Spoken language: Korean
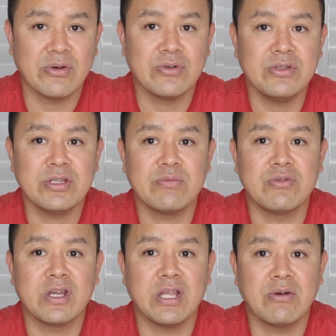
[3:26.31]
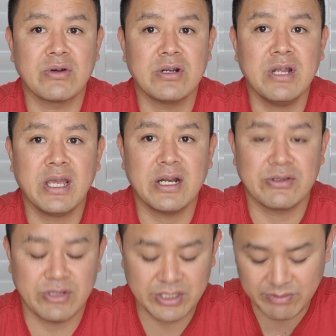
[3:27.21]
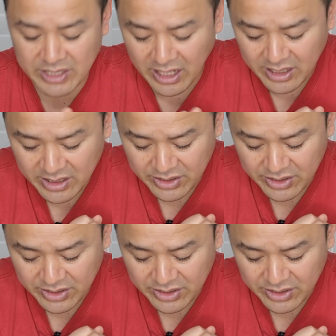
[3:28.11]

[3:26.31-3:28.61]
또는 붉게 나오는 것을 해결할 수 있습니다.